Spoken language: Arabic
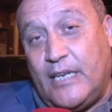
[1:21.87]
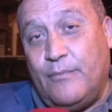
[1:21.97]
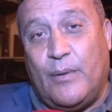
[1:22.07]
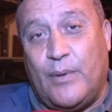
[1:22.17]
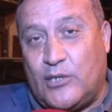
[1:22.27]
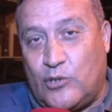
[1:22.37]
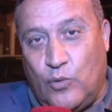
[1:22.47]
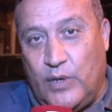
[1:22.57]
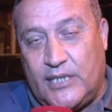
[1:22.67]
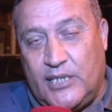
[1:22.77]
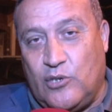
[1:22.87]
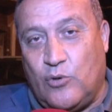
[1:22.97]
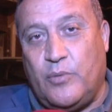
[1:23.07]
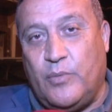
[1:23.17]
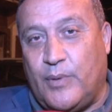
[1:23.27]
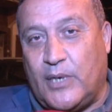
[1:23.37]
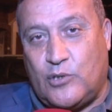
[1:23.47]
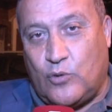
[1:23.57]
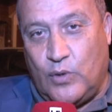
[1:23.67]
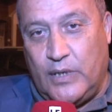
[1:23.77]
كما بغات تكون النتيجه وكما
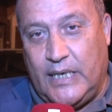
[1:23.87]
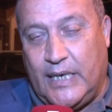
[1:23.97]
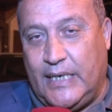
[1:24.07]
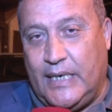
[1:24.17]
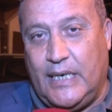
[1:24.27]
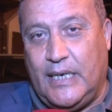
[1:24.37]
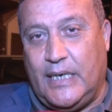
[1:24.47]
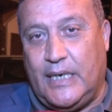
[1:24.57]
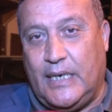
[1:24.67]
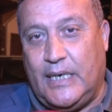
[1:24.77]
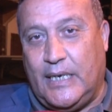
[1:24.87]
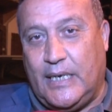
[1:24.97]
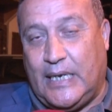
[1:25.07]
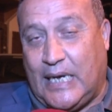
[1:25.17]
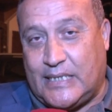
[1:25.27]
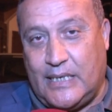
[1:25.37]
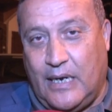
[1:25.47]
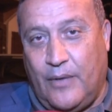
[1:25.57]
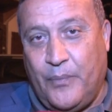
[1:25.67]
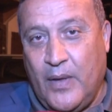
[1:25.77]
بغات تكون يعني
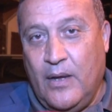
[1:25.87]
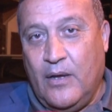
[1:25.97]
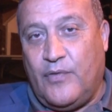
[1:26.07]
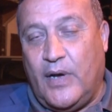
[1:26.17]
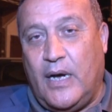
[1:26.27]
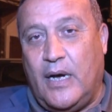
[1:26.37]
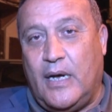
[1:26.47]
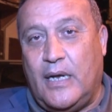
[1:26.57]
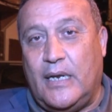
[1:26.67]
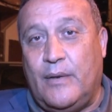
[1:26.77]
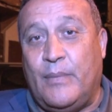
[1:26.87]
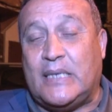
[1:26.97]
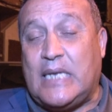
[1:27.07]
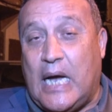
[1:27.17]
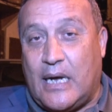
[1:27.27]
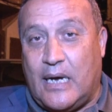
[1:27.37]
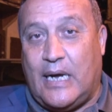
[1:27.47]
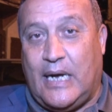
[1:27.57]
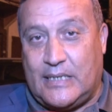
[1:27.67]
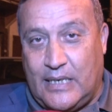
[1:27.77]
الحصيله فما
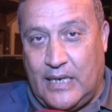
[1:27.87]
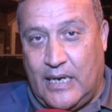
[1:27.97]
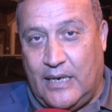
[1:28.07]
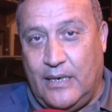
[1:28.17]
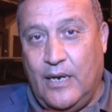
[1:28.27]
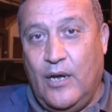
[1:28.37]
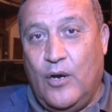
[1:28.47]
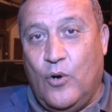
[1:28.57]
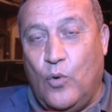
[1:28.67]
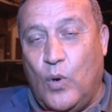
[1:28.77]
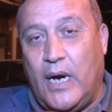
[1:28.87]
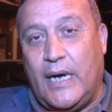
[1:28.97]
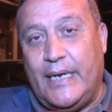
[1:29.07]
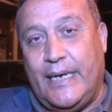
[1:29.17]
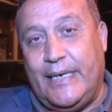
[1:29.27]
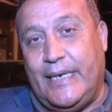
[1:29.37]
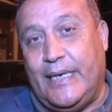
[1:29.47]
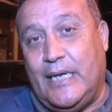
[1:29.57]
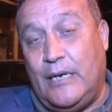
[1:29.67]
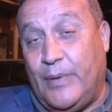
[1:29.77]
تحقق حتى الان هو
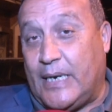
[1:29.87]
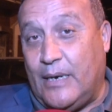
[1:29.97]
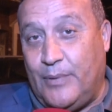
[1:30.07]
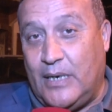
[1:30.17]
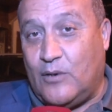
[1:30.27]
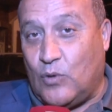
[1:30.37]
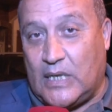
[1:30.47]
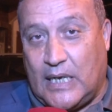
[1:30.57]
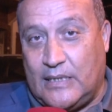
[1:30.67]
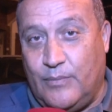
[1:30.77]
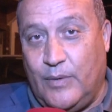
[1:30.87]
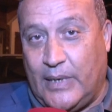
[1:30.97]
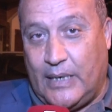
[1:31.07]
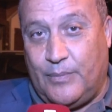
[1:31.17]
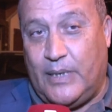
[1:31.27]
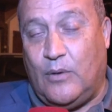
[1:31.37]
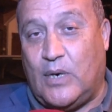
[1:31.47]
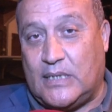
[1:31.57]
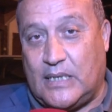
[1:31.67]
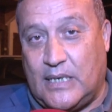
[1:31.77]
يعني ربح كبير لكره القدم المغربيه
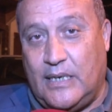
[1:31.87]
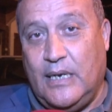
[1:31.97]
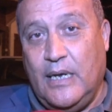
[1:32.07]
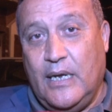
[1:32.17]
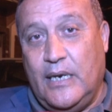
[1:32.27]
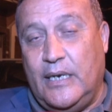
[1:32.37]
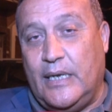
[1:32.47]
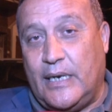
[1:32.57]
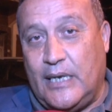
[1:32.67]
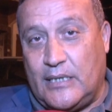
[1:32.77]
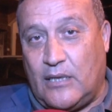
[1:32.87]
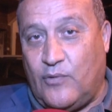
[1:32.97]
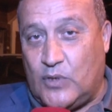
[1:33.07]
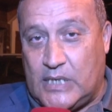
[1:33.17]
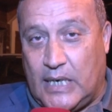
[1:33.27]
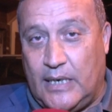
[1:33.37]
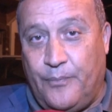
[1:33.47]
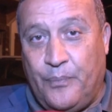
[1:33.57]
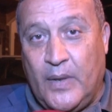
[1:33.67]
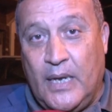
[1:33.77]
وخاصه لرياضه الفوتسال
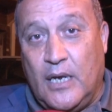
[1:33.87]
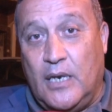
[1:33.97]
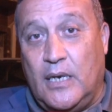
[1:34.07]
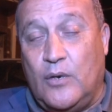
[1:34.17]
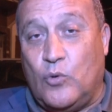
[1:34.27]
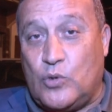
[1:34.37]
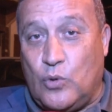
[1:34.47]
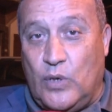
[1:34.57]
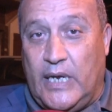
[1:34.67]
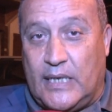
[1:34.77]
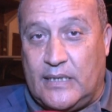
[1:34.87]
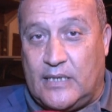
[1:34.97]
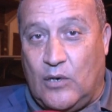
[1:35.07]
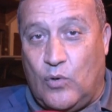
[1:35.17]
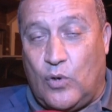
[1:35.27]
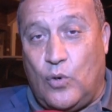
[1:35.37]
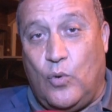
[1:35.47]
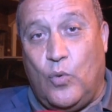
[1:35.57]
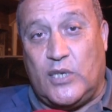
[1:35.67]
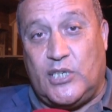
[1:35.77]
الوصول لهذا الدور
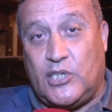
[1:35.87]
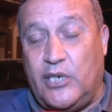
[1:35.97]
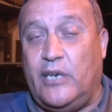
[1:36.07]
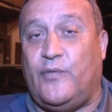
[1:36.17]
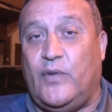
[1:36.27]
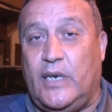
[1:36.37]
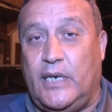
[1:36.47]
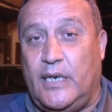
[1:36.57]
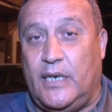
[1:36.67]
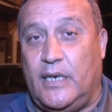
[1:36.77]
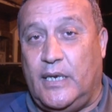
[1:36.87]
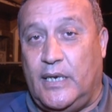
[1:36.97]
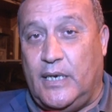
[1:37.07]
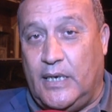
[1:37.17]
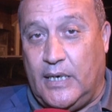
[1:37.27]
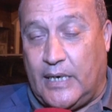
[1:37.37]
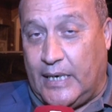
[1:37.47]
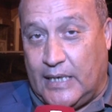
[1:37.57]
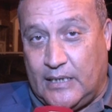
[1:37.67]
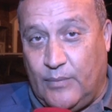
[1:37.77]
هو تشريف
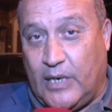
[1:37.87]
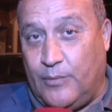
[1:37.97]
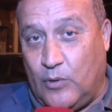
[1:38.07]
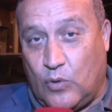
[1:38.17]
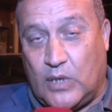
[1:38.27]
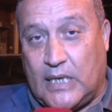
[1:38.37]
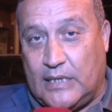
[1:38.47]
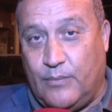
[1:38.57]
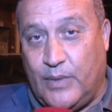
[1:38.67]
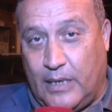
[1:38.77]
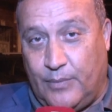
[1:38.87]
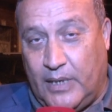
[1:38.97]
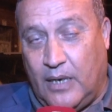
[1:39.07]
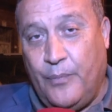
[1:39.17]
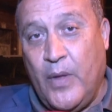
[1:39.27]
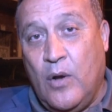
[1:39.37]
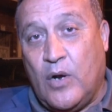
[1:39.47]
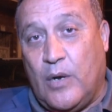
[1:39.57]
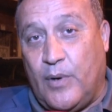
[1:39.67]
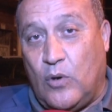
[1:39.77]
للرياضه المغربيه لكره القدم المغربيه
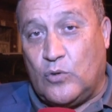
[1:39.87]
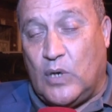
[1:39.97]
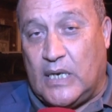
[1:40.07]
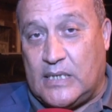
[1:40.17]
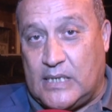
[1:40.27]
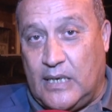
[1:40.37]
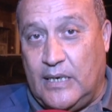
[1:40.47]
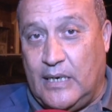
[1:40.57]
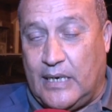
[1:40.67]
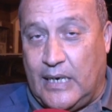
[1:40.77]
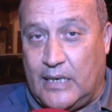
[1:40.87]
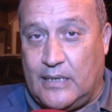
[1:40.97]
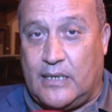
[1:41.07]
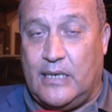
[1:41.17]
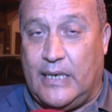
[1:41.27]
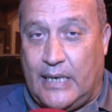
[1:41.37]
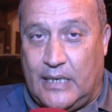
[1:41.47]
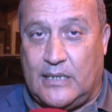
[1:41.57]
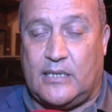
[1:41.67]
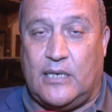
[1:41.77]
كما قلت خاصه رياضه
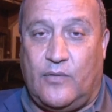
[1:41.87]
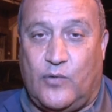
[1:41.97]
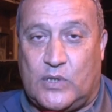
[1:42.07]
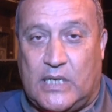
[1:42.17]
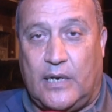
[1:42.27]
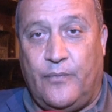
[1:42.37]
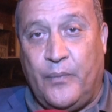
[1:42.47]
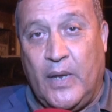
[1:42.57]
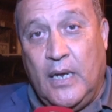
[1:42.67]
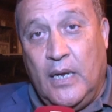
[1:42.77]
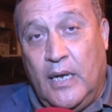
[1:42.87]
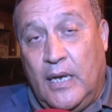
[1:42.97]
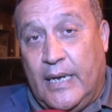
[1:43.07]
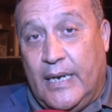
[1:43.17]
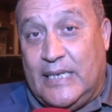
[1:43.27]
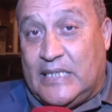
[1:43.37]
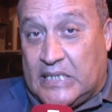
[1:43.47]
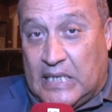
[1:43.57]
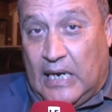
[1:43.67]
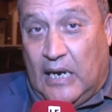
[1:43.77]
لرياضه الفوتسال
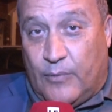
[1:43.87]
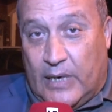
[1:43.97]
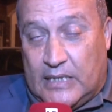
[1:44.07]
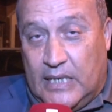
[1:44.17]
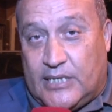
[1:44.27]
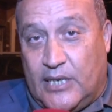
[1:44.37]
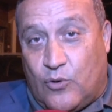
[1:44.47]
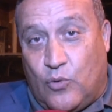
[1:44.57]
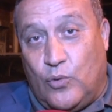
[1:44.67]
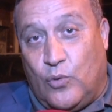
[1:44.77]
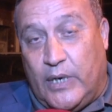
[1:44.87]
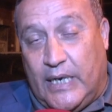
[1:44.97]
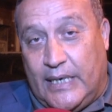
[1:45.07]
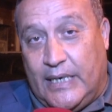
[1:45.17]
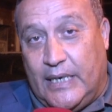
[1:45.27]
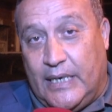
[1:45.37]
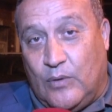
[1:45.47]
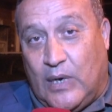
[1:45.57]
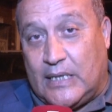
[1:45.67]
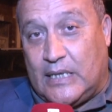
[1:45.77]
الانتصار على البرازيل سيكون يعني
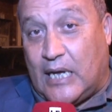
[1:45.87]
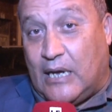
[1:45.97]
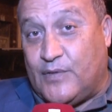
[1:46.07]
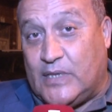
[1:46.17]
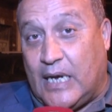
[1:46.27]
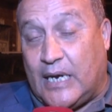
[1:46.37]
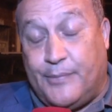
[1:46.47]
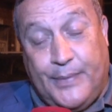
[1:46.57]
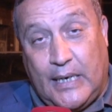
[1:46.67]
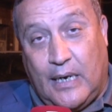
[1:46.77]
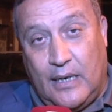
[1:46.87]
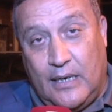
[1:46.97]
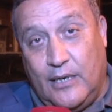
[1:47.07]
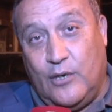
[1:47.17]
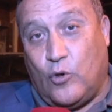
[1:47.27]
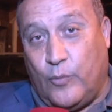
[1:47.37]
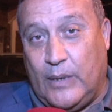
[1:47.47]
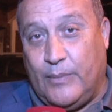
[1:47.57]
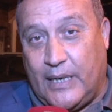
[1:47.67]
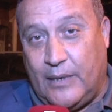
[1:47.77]
واحد القفزه كبيره للنخبه
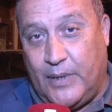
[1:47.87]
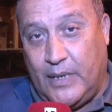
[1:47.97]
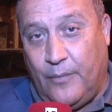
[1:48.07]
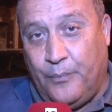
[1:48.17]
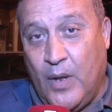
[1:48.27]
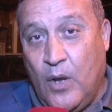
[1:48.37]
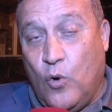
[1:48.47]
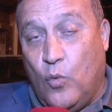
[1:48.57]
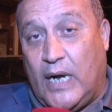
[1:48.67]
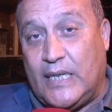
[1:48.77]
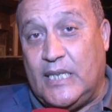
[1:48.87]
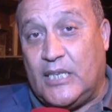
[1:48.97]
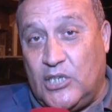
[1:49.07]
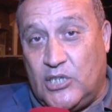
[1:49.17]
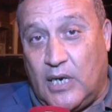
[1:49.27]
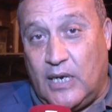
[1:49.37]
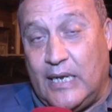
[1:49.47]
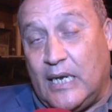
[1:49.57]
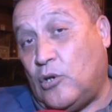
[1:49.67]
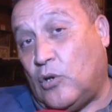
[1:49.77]
المغربيه وواحد النتيجه
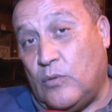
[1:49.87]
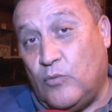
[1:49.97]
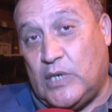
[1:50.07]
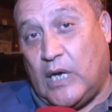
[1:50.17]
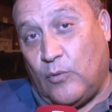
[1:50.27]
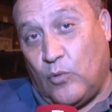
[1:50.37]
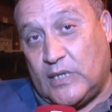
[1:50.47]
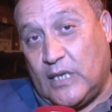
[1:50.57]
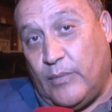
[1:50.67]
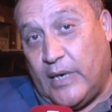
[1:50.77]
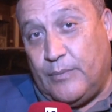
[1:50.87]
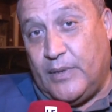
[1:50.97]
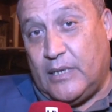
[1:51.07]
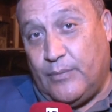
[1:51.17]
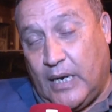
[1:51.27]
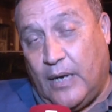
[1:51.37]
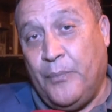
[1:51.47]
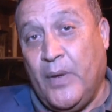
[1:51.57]
اللي غتحط المنتخب الوطني المغربي ضمن